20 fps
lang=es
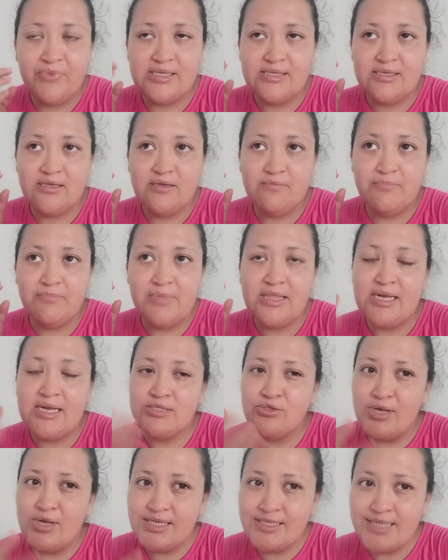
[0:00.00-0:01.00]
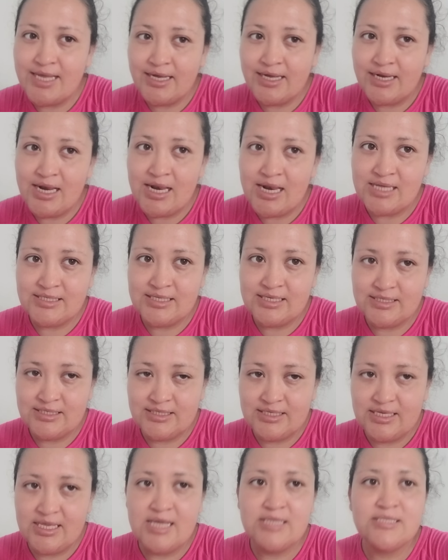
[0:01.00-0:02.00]
Mientras no le sangre las
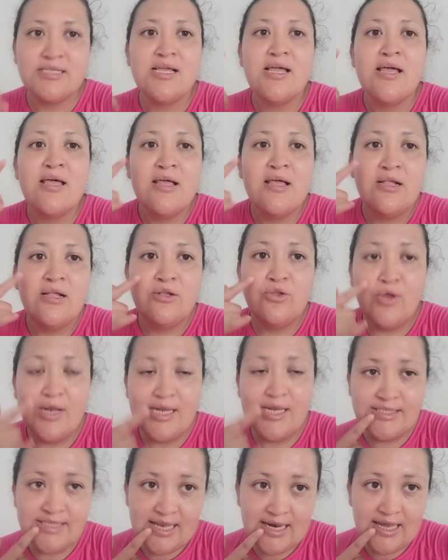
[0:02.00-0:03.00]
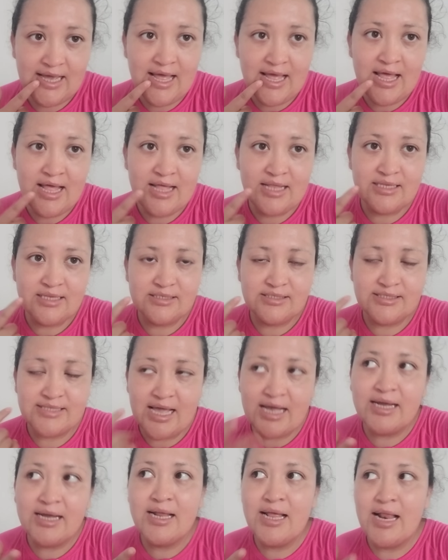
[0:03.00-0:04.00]
encías, no le salga
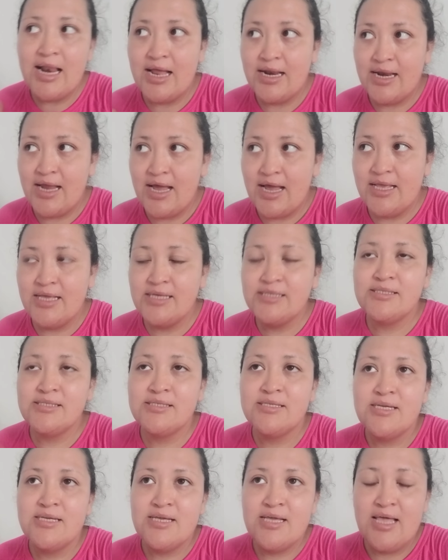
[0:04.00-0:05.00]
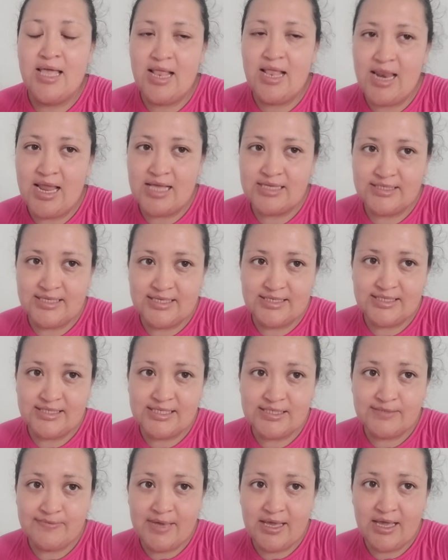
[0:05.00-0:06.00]
sangre de la nariz, en las
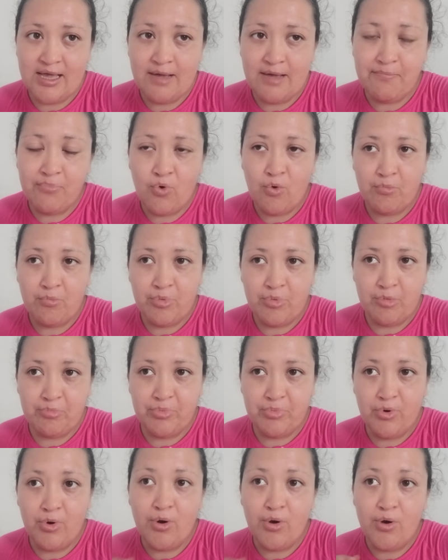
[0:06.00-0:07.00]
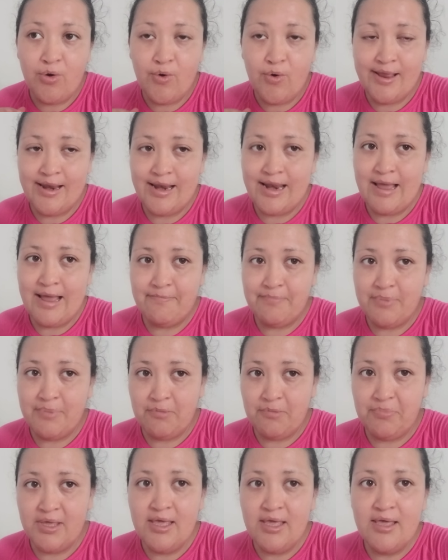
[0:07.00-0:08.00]
heces venga con popó o en la
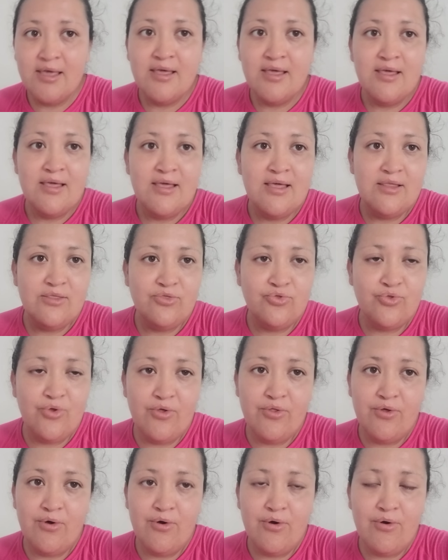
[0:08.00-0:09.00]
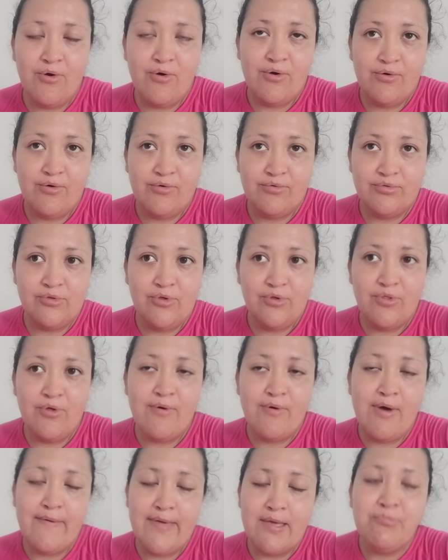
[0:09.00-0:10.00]
pipí, todo, todo
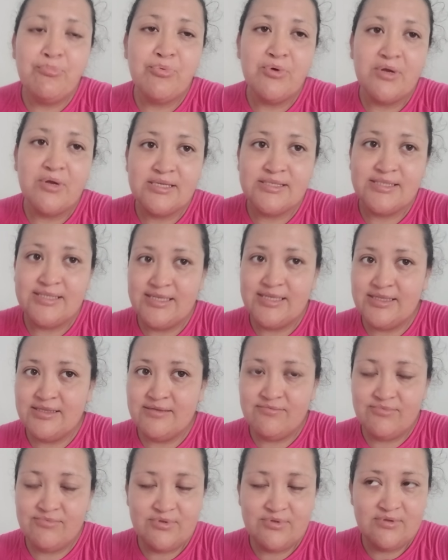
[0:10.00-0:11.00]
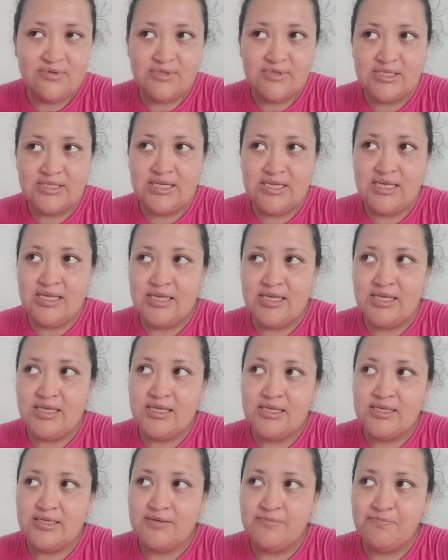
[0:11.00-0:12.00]
va bien porque si,
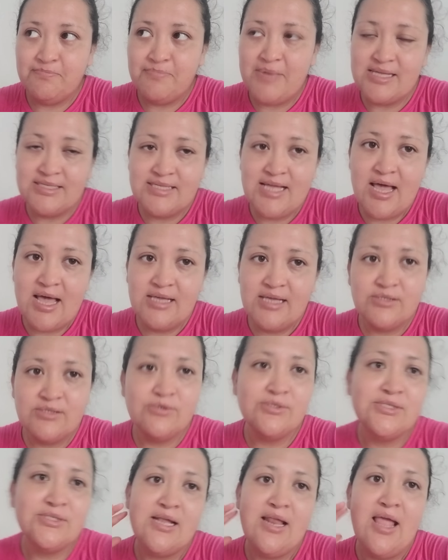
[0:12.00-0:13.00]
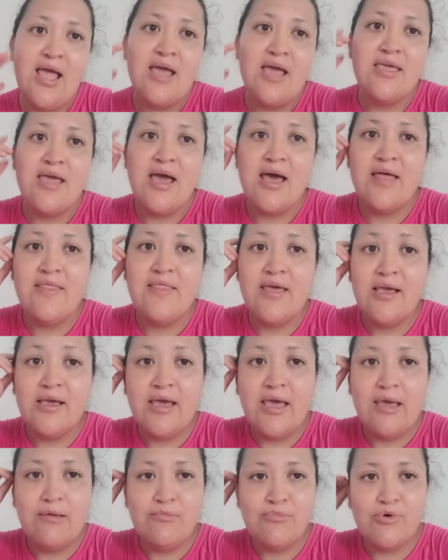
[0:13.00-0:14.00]
si pasa eso sería ya
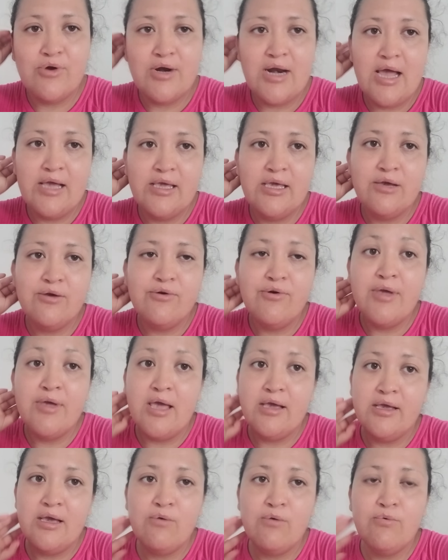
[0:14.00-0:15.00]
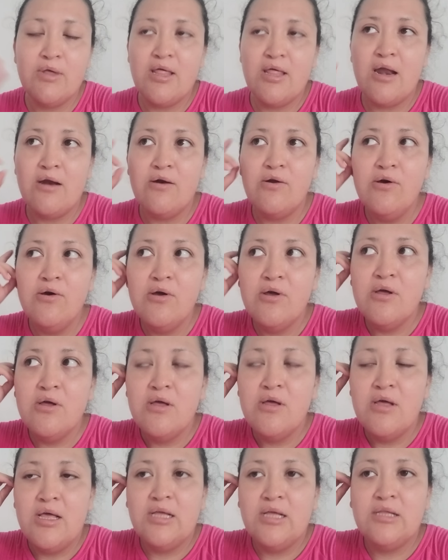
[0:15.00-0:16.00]
dengue hemorrágico y hay que cuidarlo.
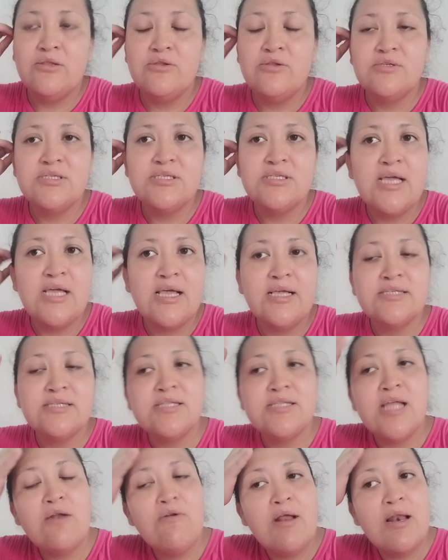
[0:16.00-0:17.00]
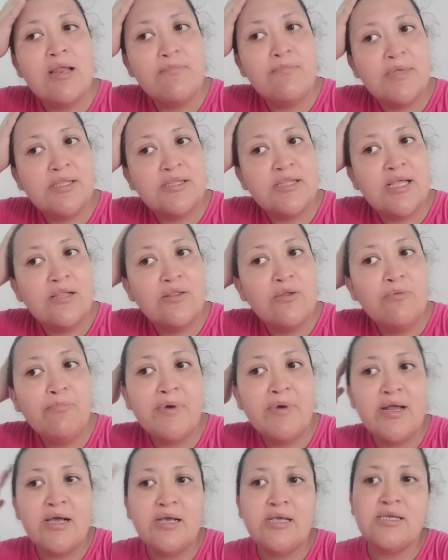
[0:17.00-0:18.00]
Entonces hay que estarlo alimentando
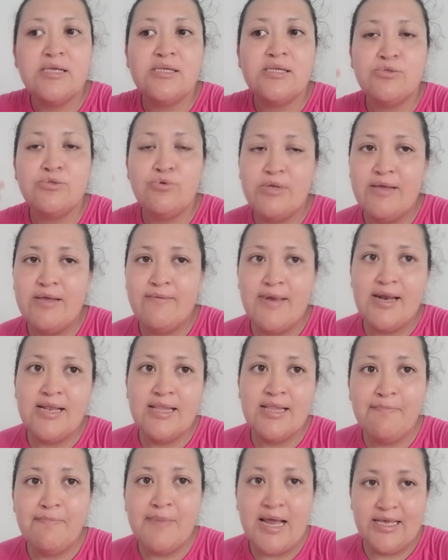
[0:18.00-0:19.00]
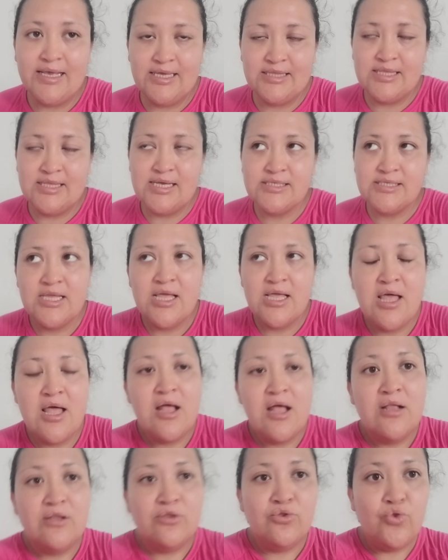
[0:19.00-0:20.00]
para que su nivel de plaquetas
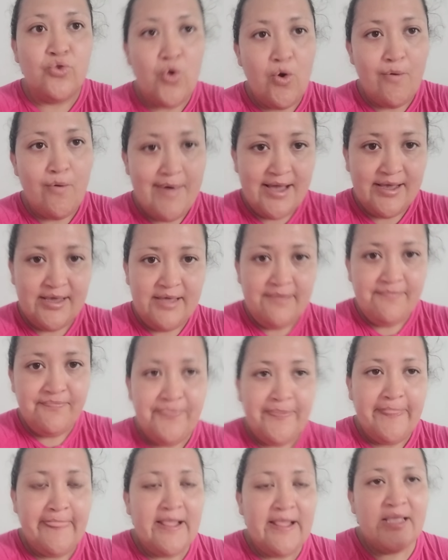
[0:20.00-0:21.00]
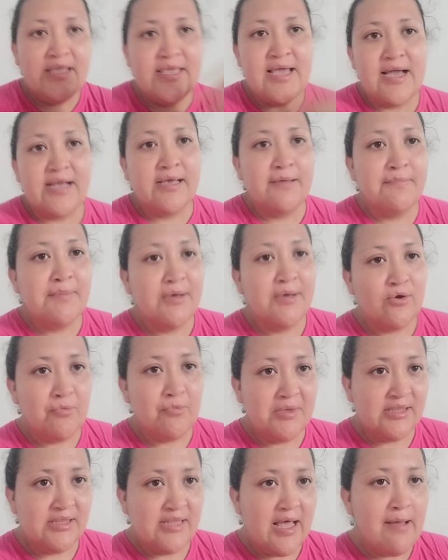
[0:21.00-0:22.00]
no baje ya que me
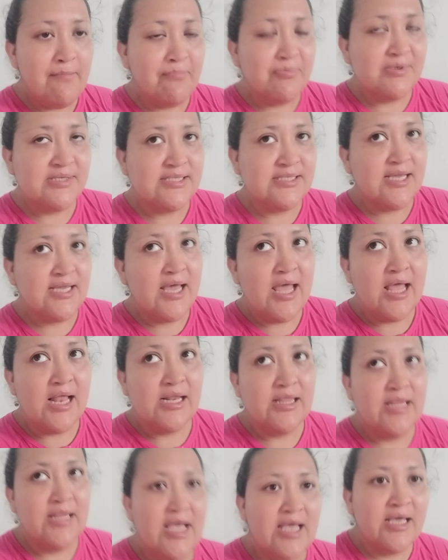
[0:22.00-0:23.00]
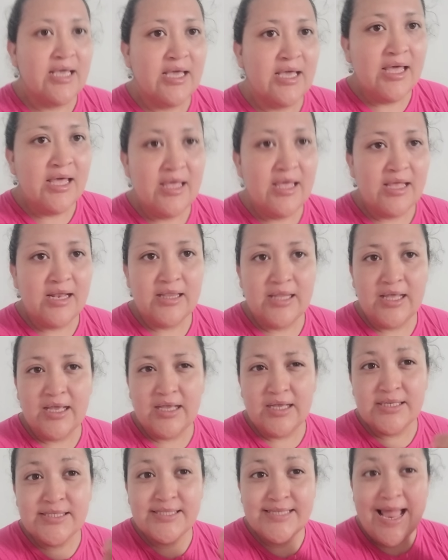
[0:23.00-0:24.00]
comentaba pues que el dengue, el
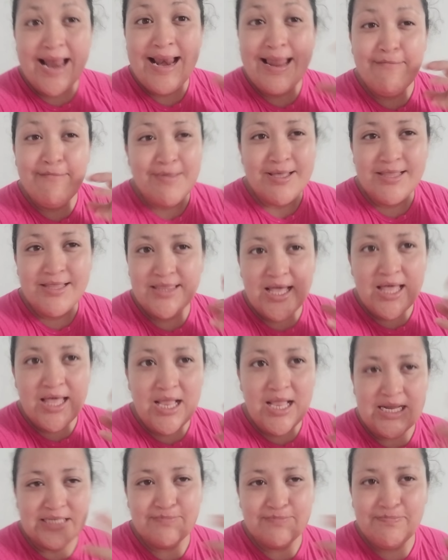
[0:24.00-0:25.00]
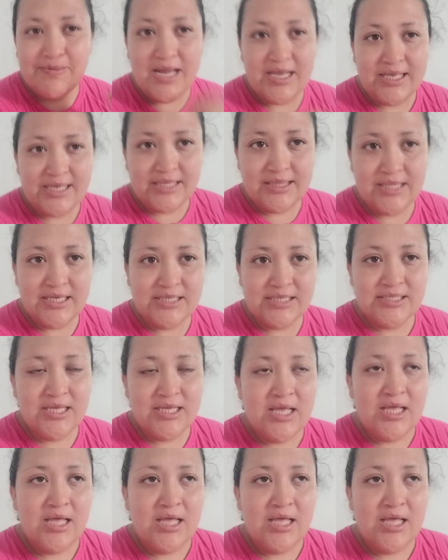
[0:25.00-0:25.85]
dengue se alimenta de las plaquetas.